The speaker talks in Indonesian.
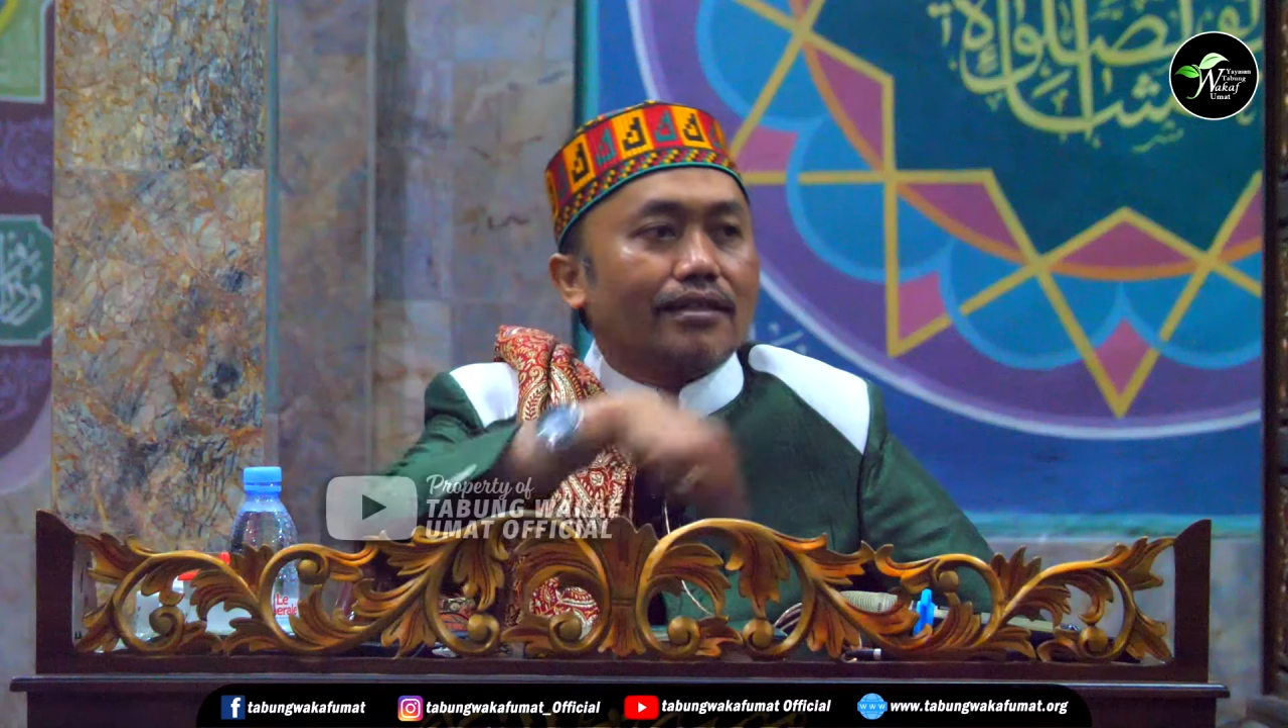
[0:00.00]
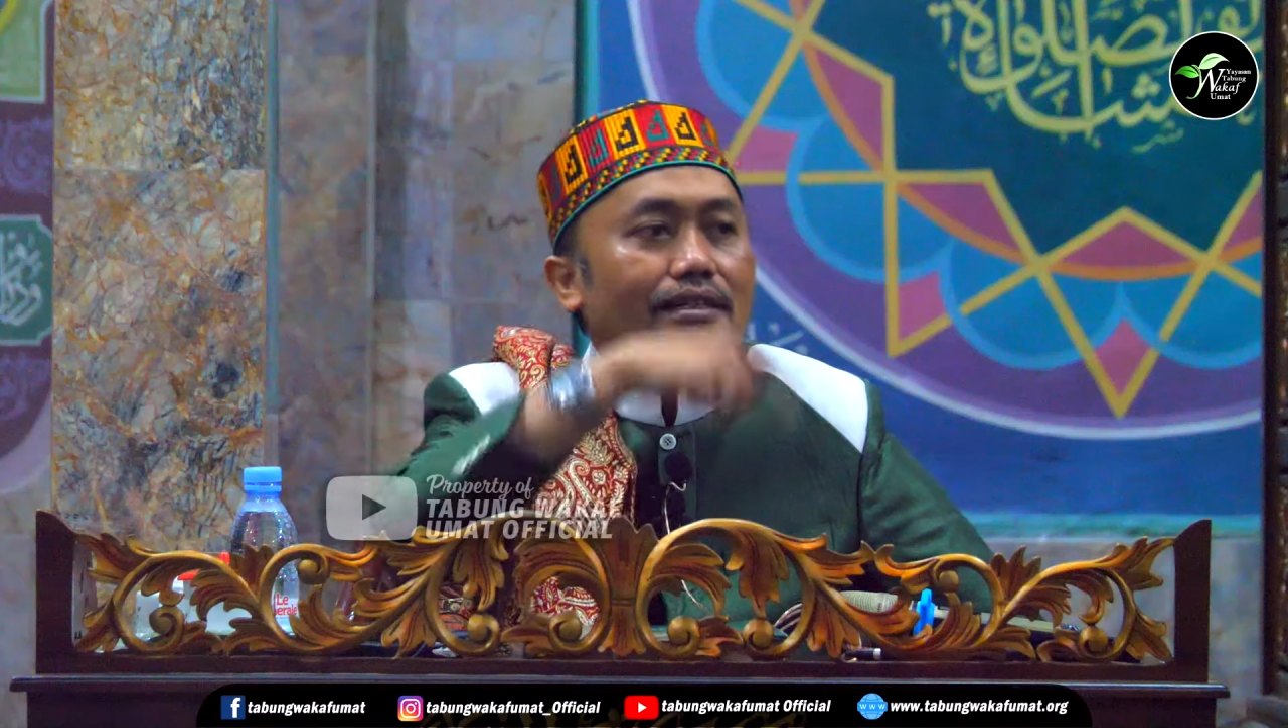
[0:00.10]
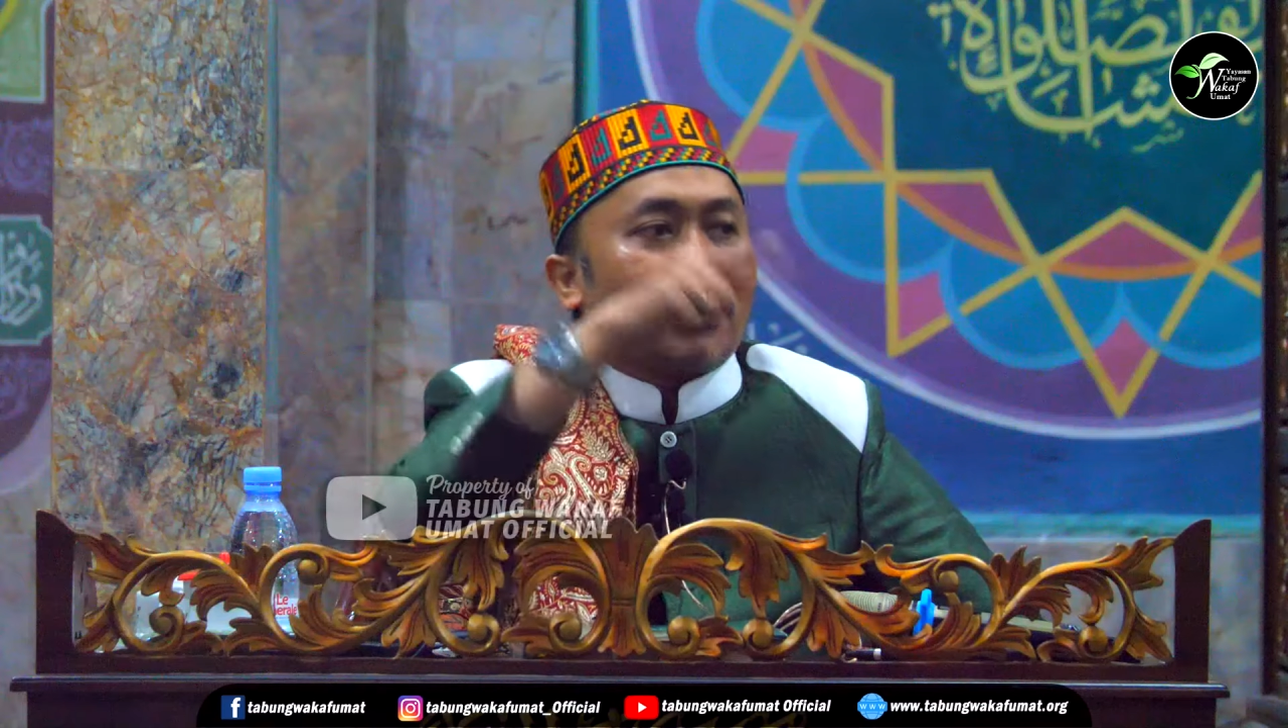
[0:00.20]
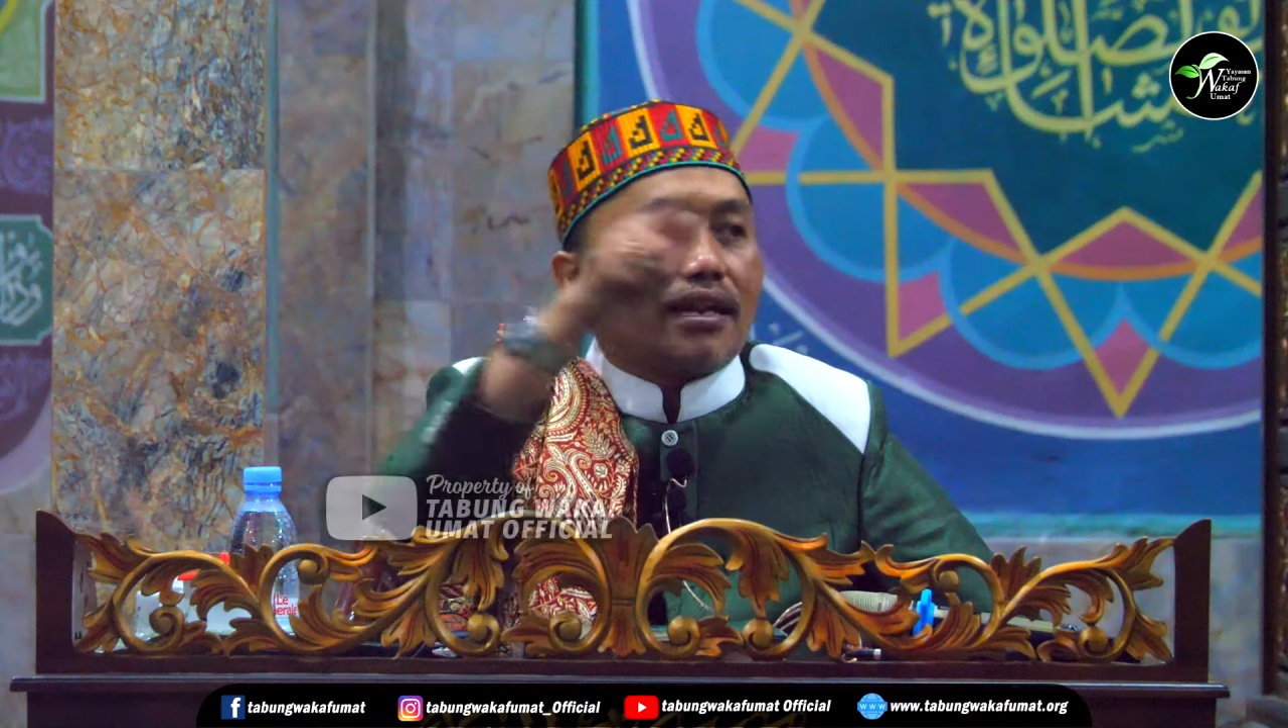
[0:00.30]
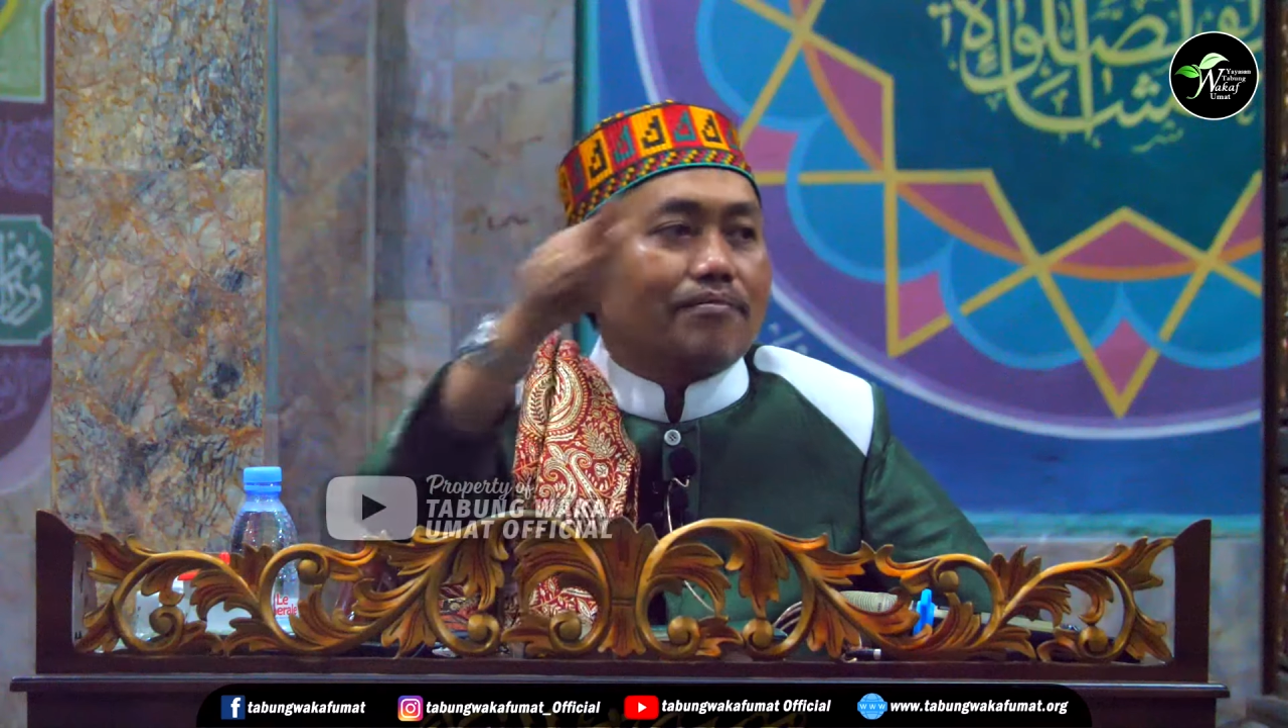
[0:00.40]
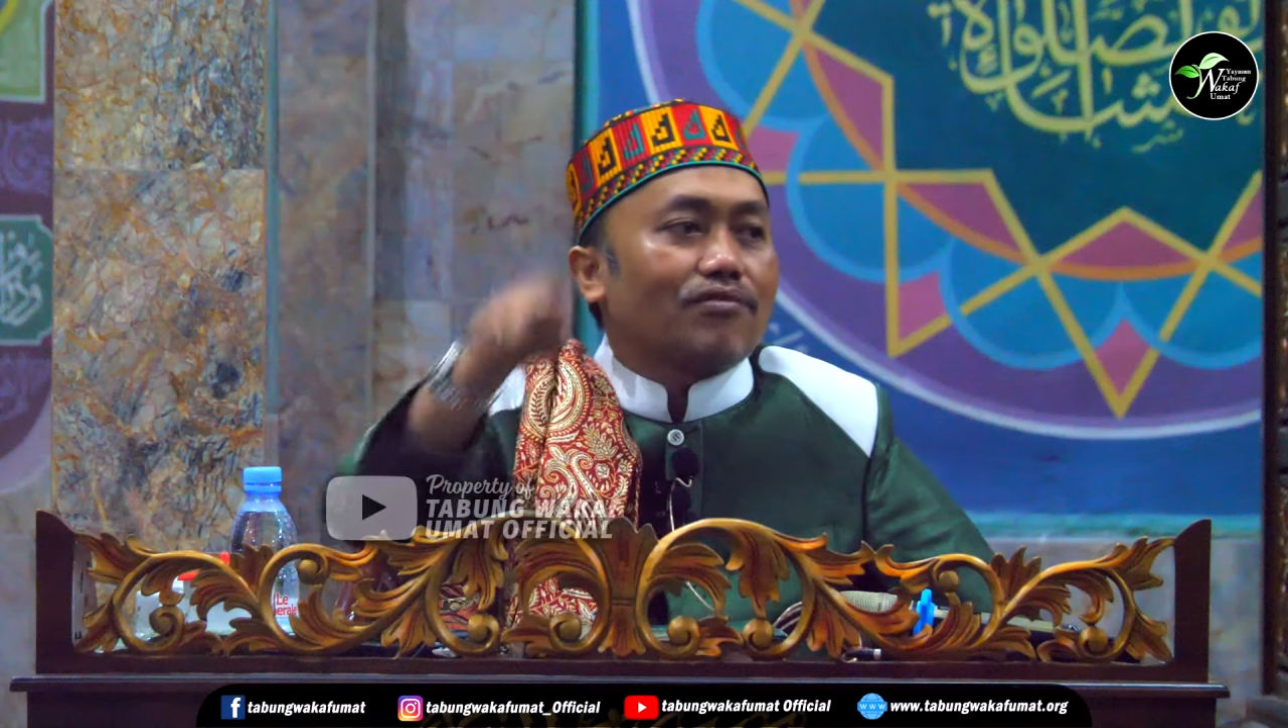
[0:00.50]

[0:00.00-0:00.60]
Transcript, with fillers: di dalam